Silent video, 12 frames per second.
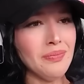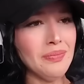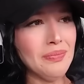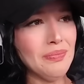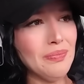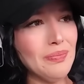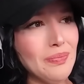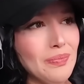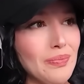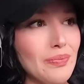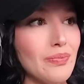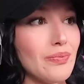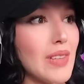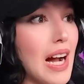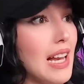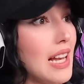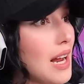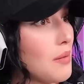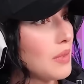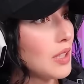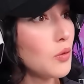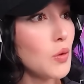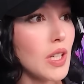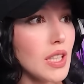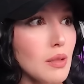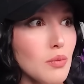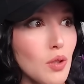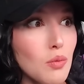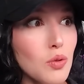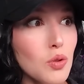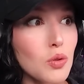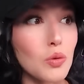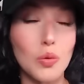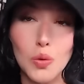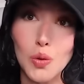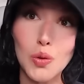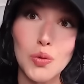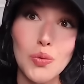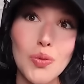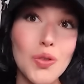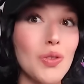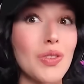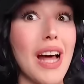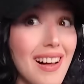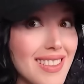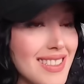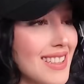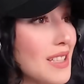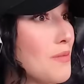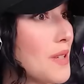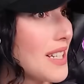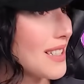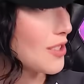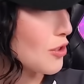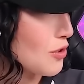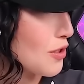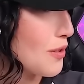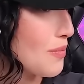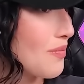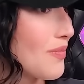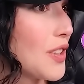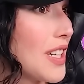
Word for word: Hmm, alarmla uyanamıyor musun? Uykucu musun? Al sana bir çözüm